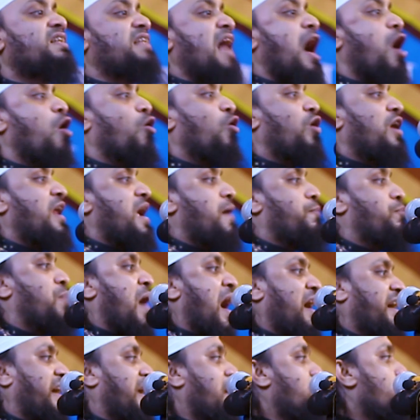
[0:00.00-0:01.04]
তাহলে
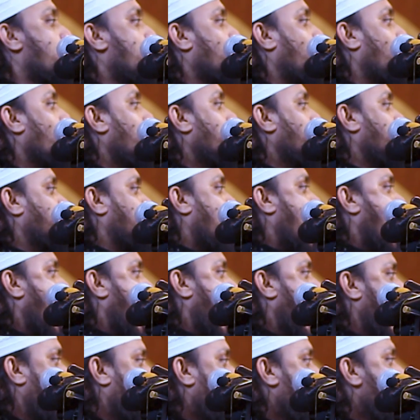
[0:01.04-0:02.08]
বাকি হুকুম
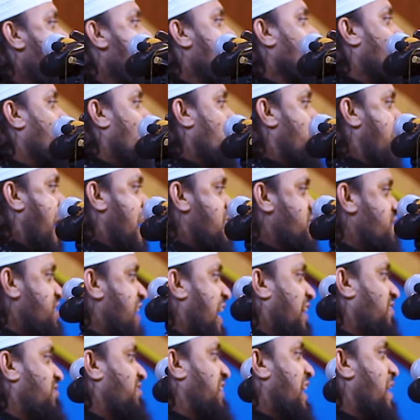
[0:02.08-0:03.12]
তার তোমার
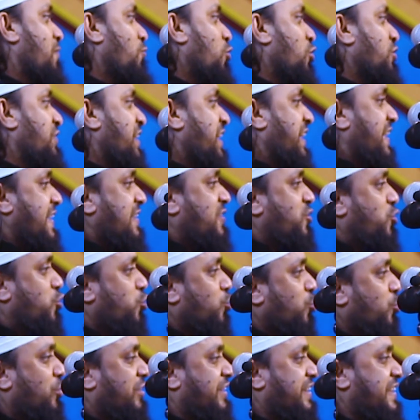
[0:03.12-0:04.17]
সাধ্যের মধ্যে
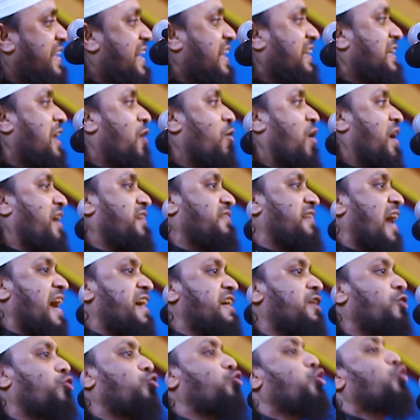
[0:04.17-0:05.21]
কিছু দিয়ে দেওয়ার
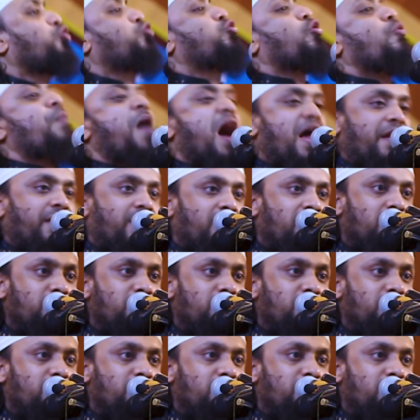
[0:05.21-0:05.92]
দায়িত্ব তোমার